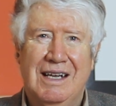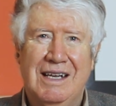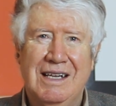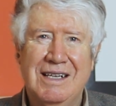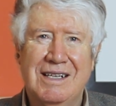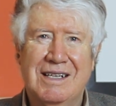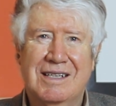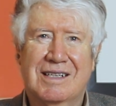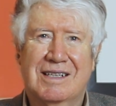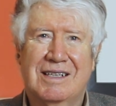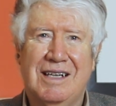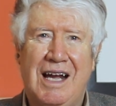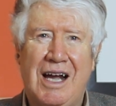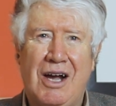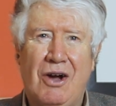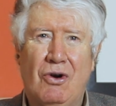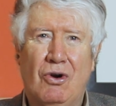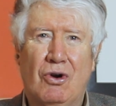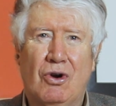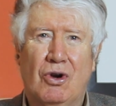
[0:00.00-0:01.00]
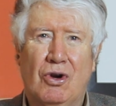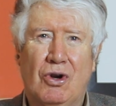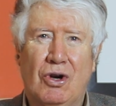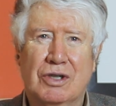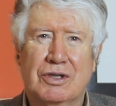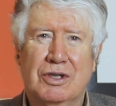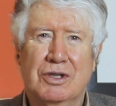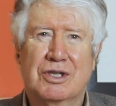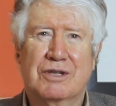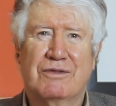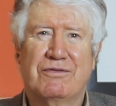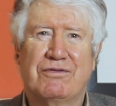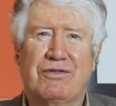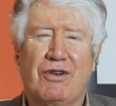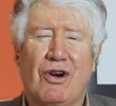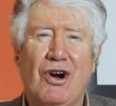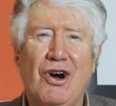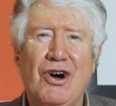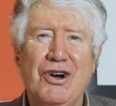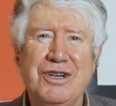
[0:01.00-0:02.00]
ist auch Gottes
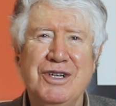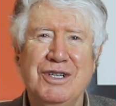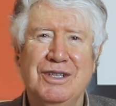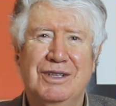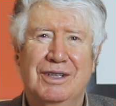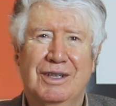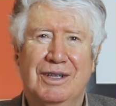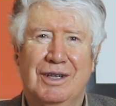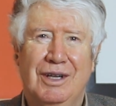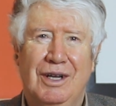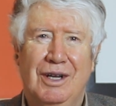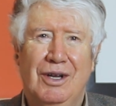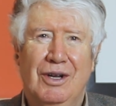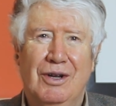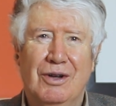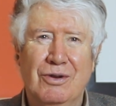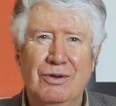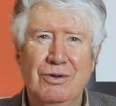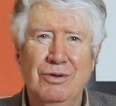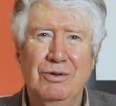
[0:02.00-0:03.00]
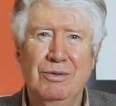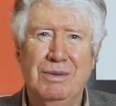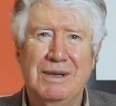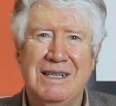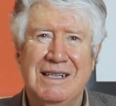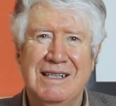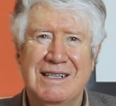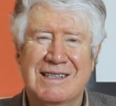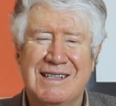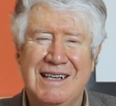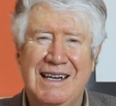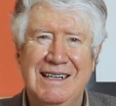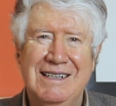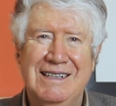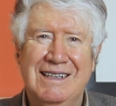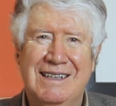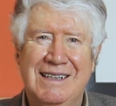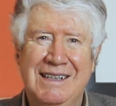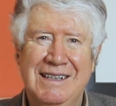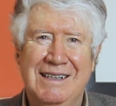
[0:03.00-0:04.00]
Freude über
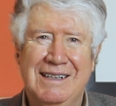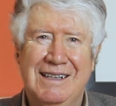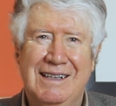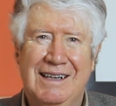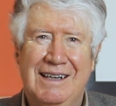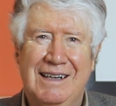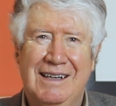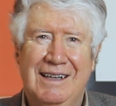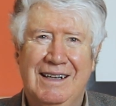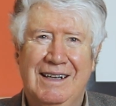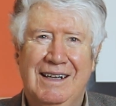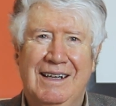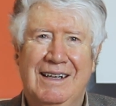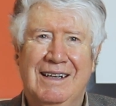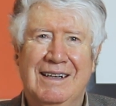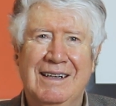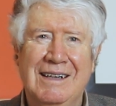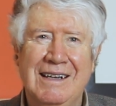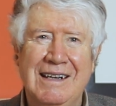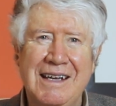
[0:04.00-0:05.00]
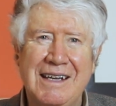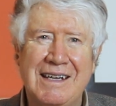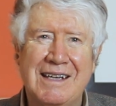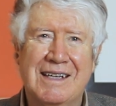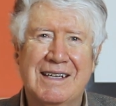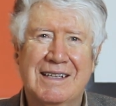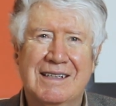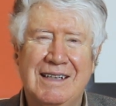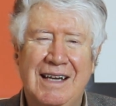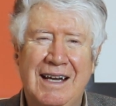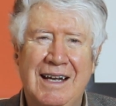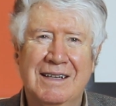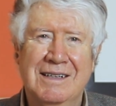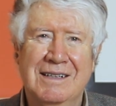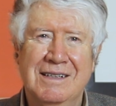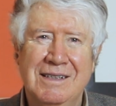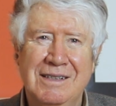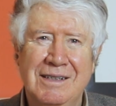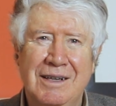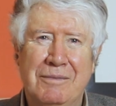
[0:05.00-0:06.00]
seine Kinder nicht
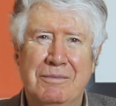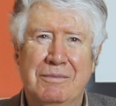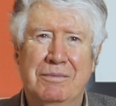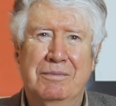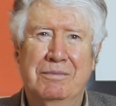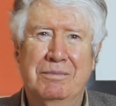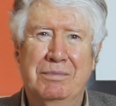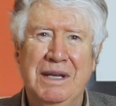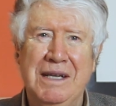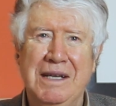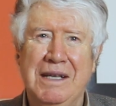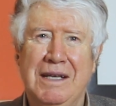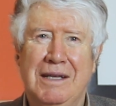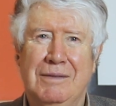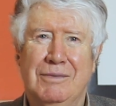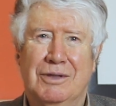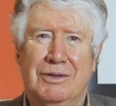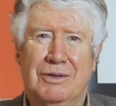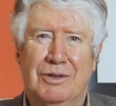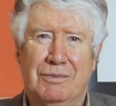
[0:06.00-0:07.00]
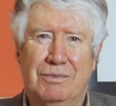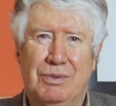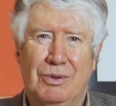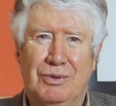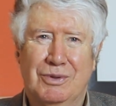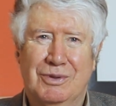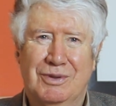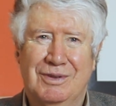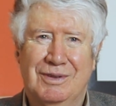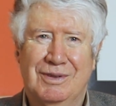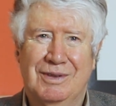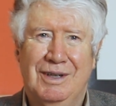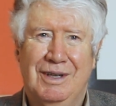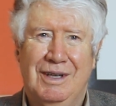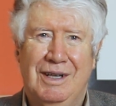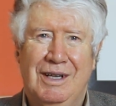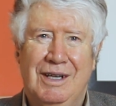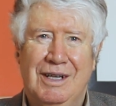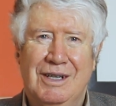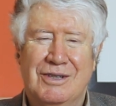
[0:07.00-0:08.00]
an ihr Benehmen gebunden,
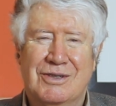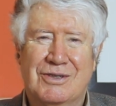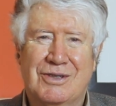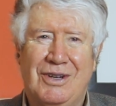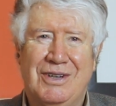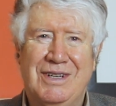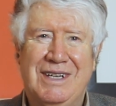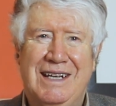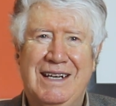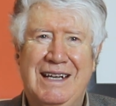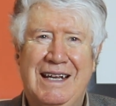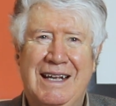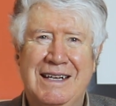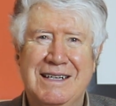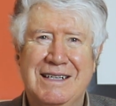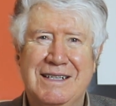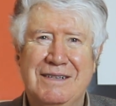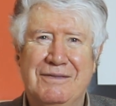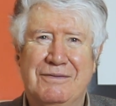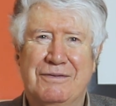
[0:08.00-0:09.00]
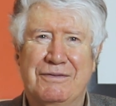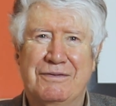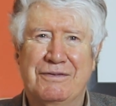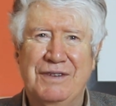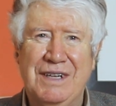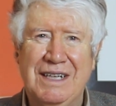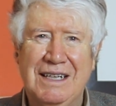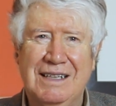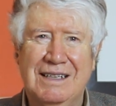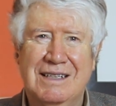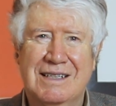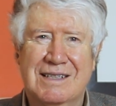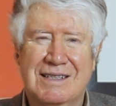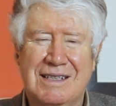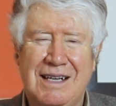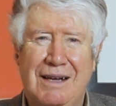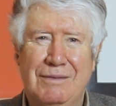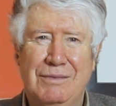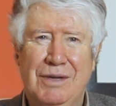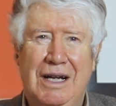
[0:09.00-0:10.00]
sondern an die
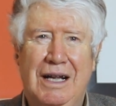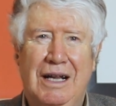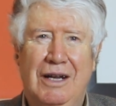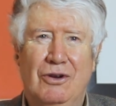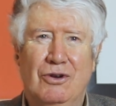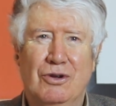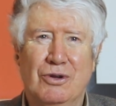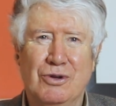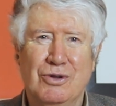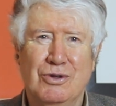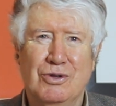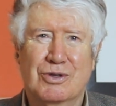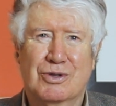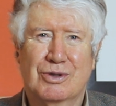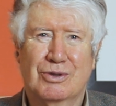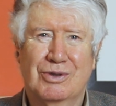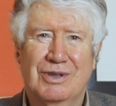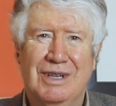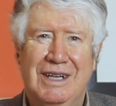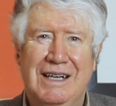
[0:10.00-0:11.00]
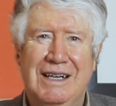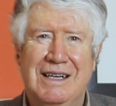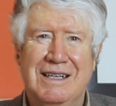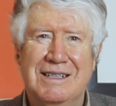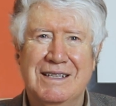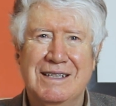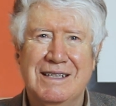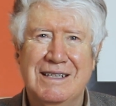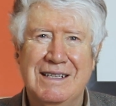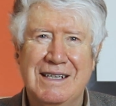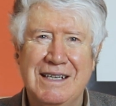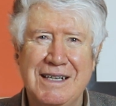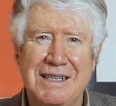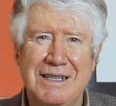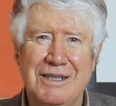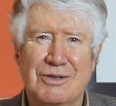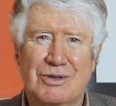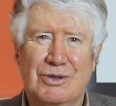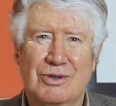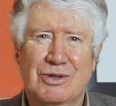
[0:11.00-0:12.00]
wirksame Erlösung, die
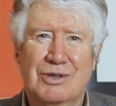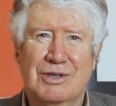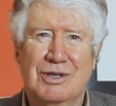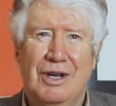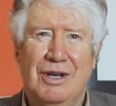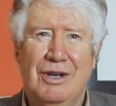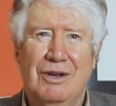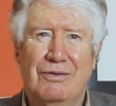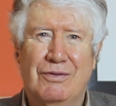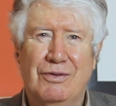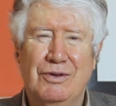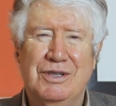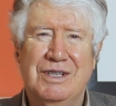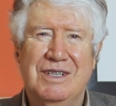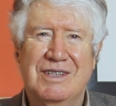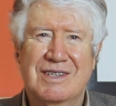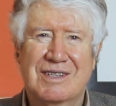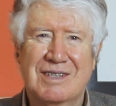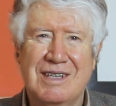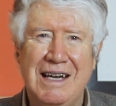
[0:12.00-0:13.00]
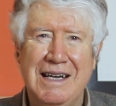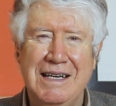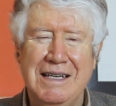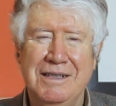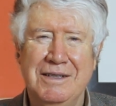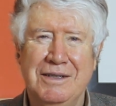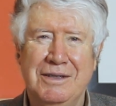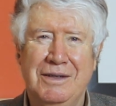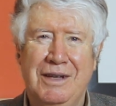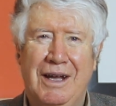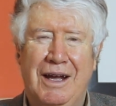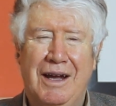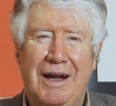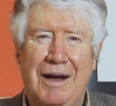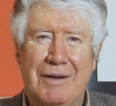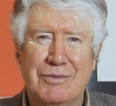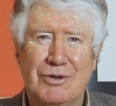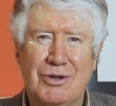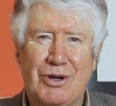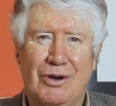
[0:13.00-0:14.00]
Jesus für die Seinen
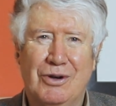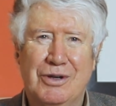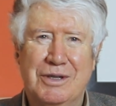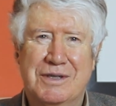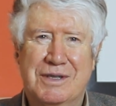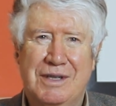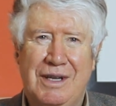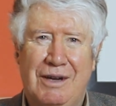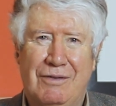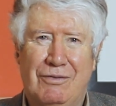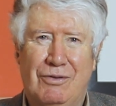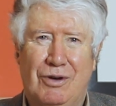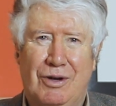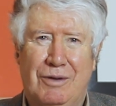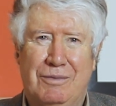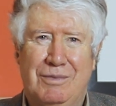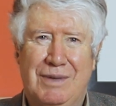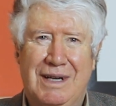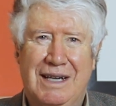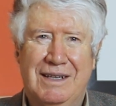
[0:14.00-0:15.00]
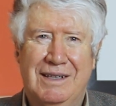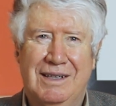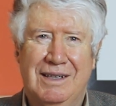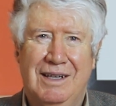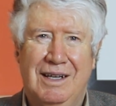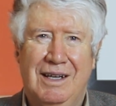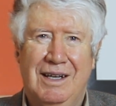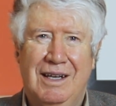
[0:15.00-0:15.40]
am Kreuz erworben hat.